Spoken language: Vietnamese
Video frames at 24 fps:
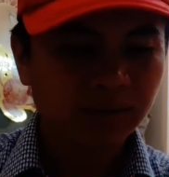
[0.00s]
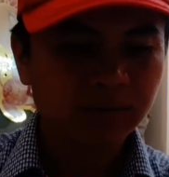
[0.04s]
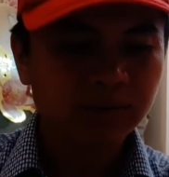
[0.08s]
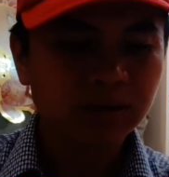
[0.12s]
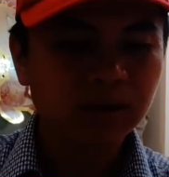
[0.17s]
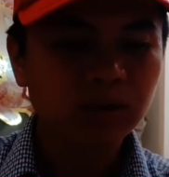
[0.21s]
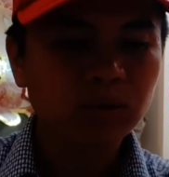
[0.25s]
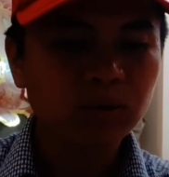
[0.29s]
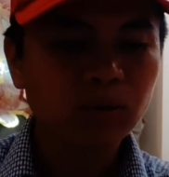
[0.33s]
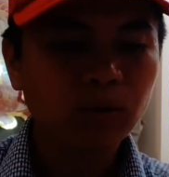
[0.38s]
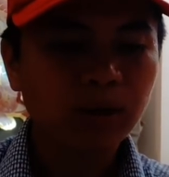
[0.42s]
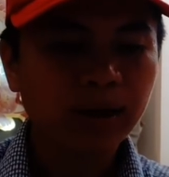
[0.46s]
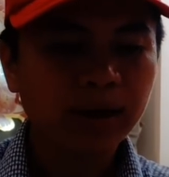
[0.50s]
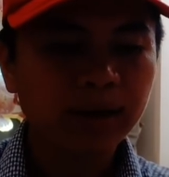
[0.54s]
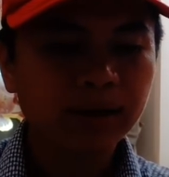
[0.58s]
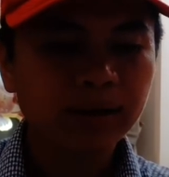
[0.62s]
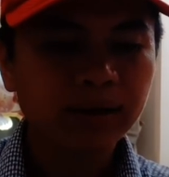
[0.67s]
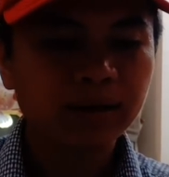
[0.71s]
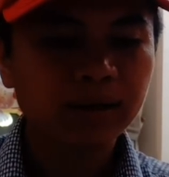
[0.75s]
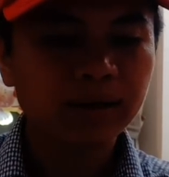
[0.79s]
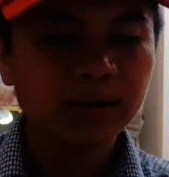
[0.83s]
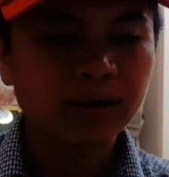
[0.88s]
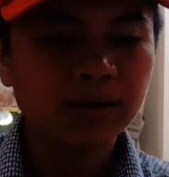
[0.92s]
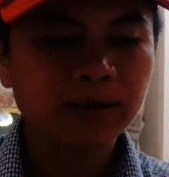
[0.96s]
chứng
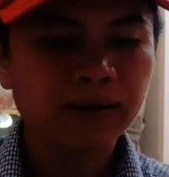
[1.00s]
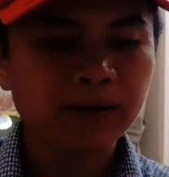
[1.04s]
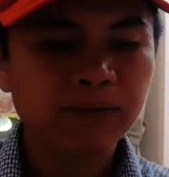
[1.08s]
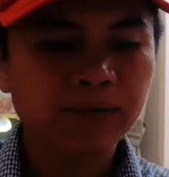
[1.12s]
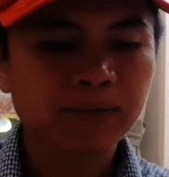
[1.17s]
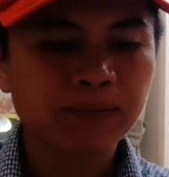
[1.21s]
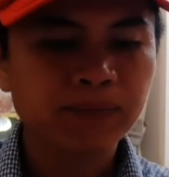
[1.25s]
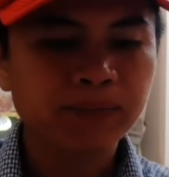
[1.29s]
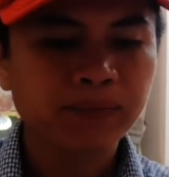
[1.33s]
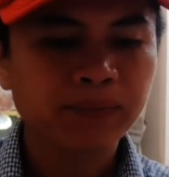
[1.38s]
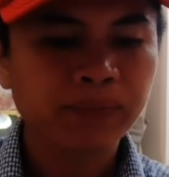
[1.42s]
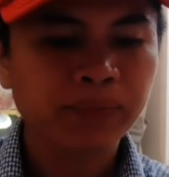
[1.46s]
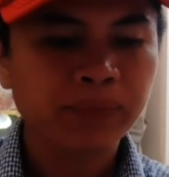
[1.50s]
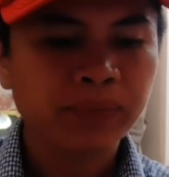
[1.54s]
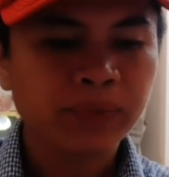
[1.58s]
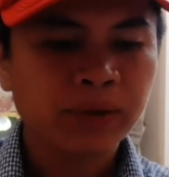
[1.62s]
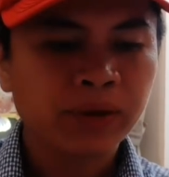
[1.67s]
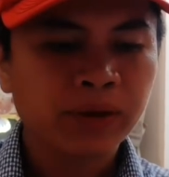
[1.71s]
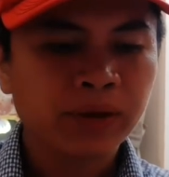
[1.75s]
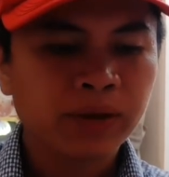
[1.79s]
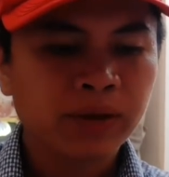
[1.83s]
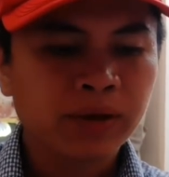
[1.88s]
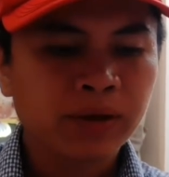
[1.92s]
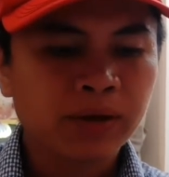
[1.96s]
khoán thì
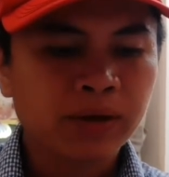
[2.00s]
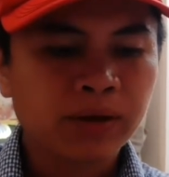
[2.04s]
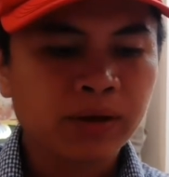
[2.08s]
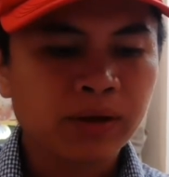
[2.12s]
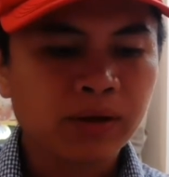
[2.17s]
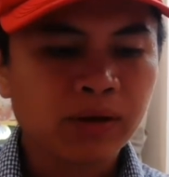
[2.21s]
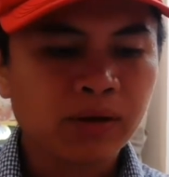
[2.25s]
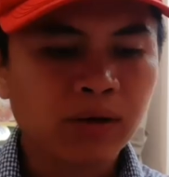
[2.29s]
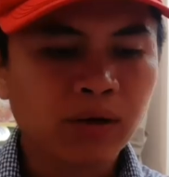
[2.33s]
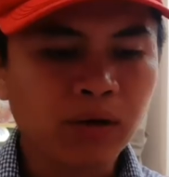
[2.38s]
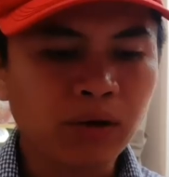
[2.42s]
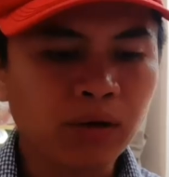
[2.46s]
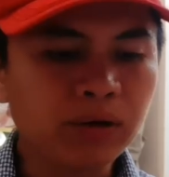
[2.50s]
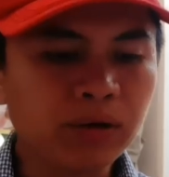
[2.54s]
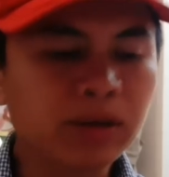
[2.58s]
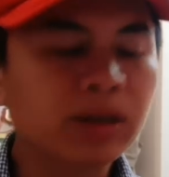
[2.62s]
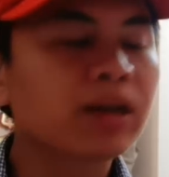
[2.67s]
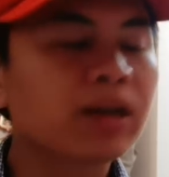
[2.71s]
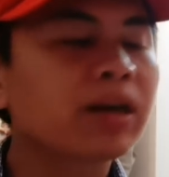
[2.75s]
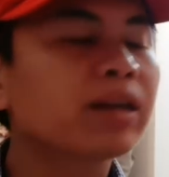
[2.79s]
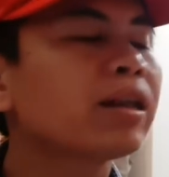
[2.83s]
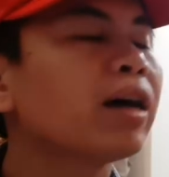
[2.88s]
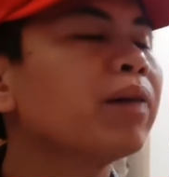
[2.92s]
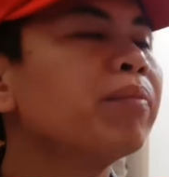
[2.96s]
có
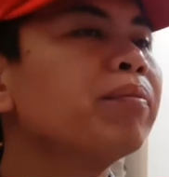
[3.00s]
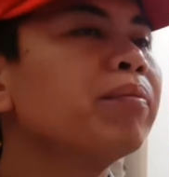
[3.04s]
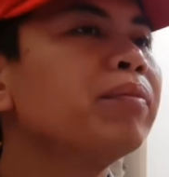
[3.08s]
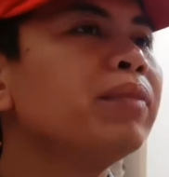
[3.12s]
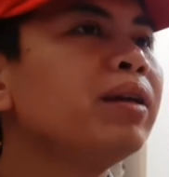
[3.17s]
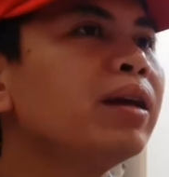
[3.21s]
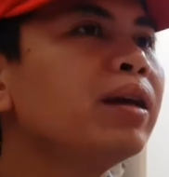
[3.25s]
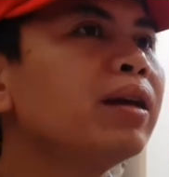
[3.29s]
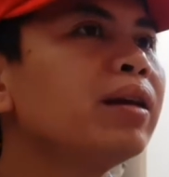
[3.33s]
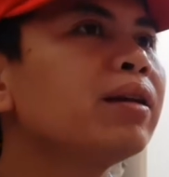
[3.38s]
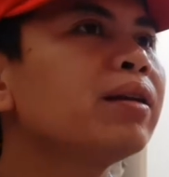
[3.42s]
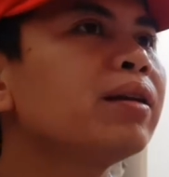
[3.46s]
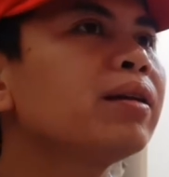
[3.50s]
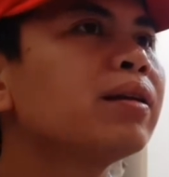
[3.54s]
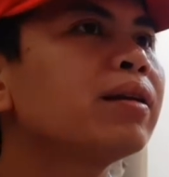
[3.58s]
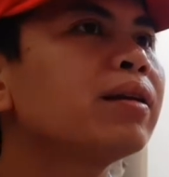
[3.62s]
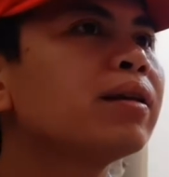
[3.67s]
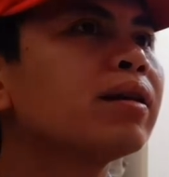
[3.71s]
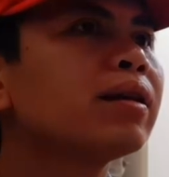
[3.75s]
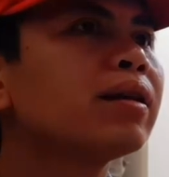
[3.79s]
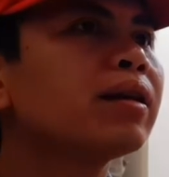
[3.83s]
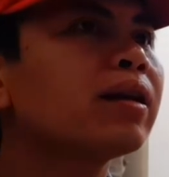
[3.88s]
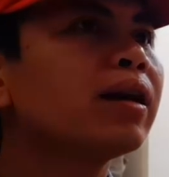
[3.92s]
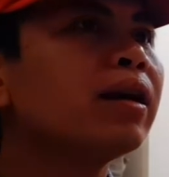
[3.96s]
những cái thâm niên
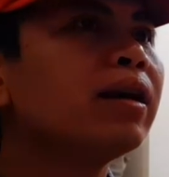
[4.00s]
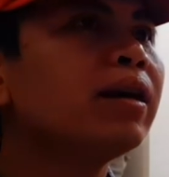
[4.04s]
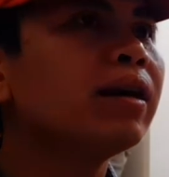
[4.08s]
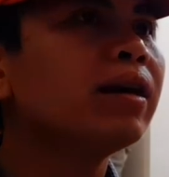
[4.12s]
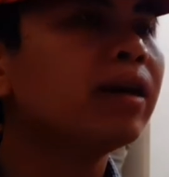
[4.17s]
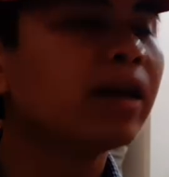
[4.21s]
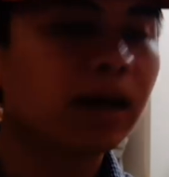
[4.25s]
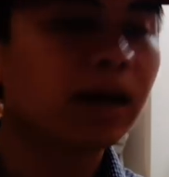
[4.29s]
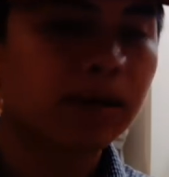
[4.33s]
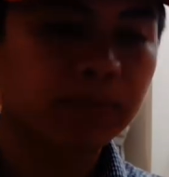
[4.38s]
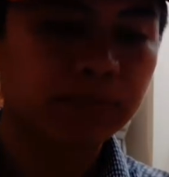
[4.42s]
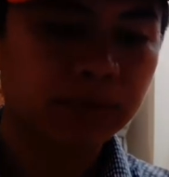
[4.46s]
kinh nghiệm